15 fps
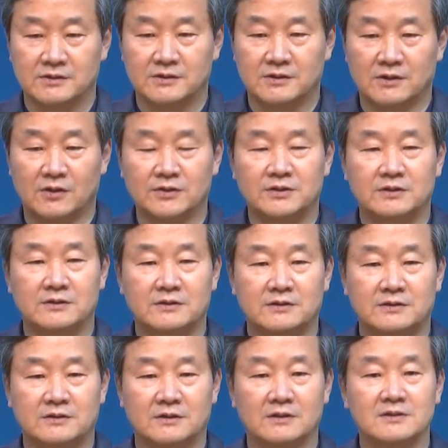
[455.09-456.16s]
어떤
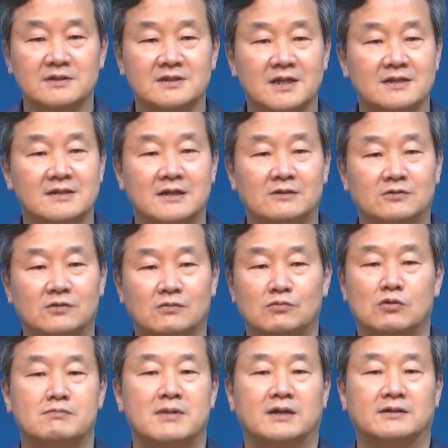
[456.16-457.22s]
어떤 사상도 못
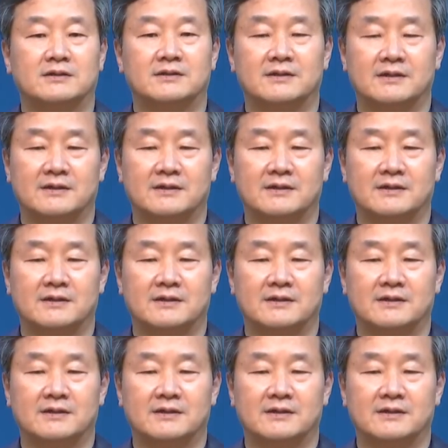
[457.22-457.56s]
막는다.